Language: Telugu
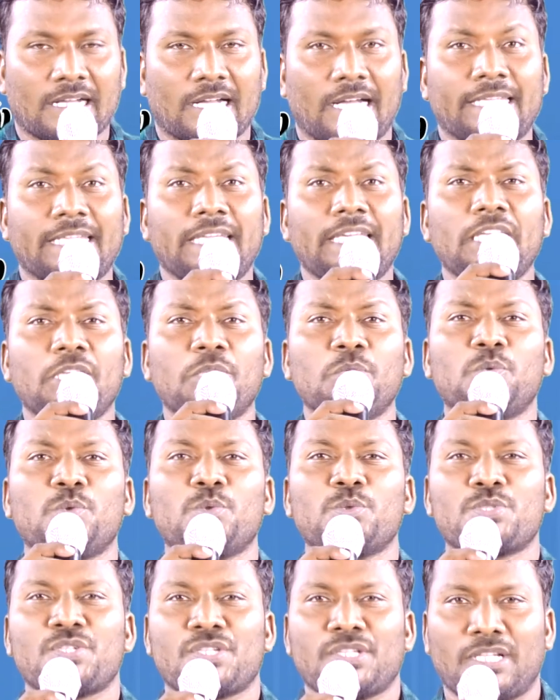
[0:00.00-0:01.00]
కయ్యను
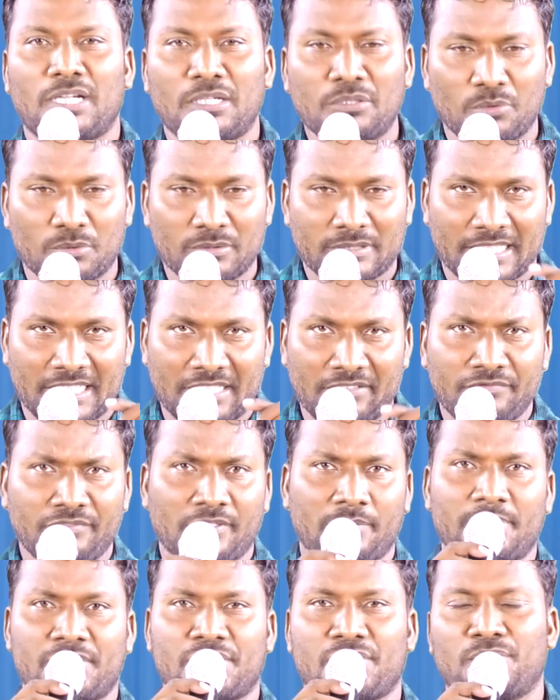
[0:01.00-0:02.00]
కూర్చిన కొంత
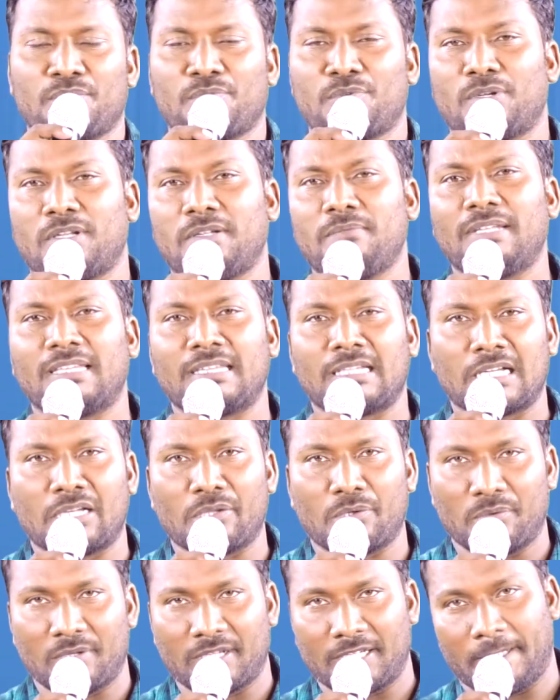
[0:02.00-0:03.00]
ఇన్ఫర్మేషన్ కూడా మన
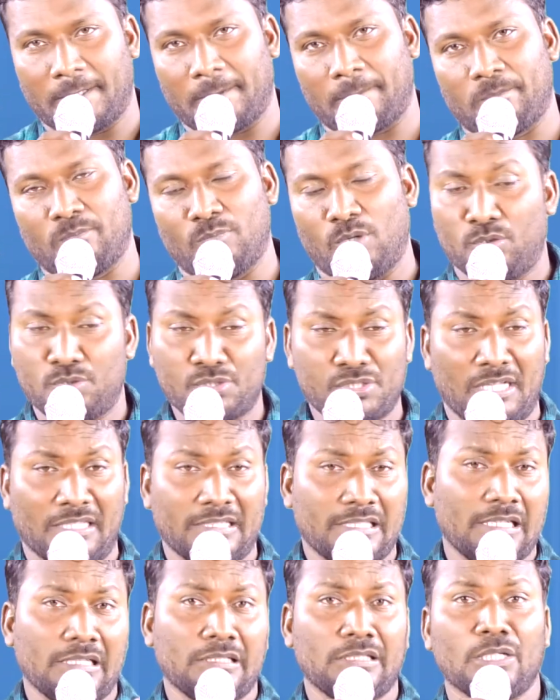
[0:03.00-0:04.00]
దగ్గర ఉండాలి బహుశా
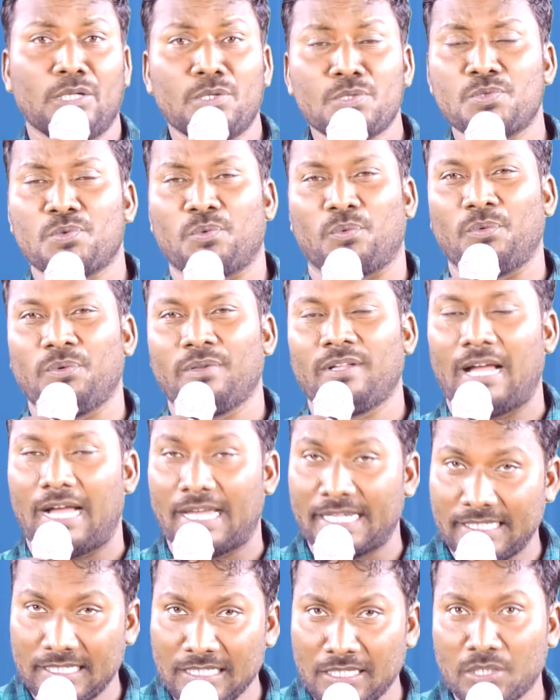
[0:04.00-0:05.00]
అందరికి తెలుసు
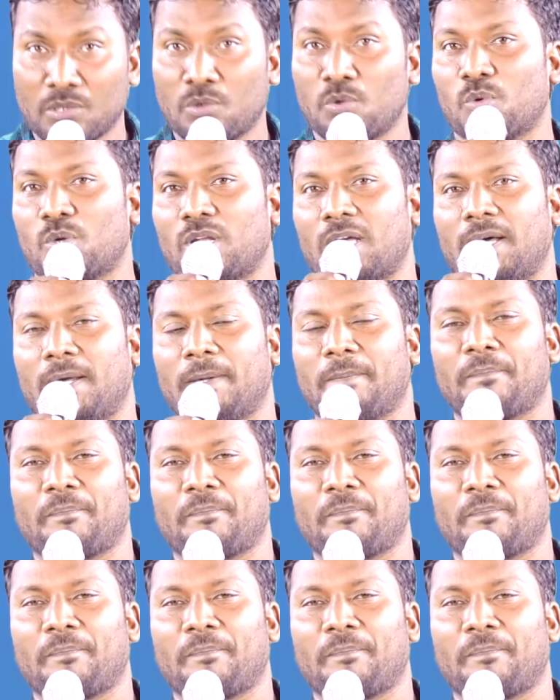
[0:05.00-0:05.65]
అయినా కూడా